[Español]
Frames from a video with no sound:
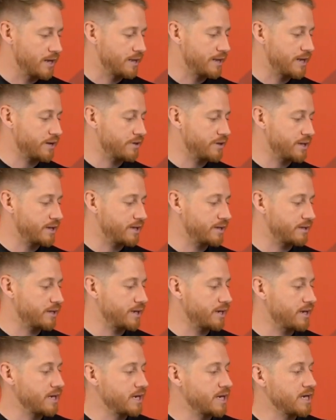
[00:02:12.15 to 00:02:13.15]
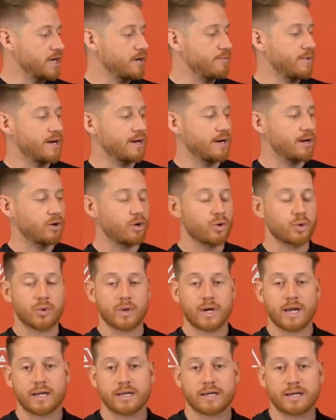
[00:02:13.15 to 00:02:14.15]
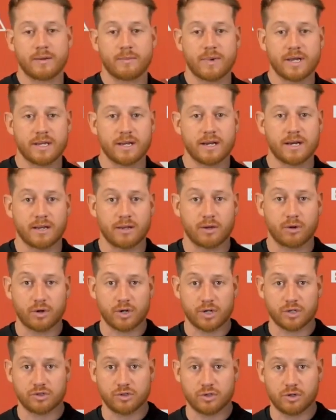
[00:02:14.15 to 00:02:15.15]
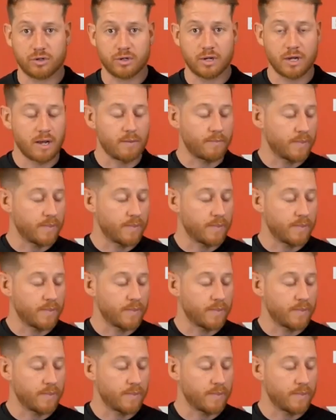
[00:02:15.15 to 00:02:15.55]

de accidente y viene con una cremallera de conexión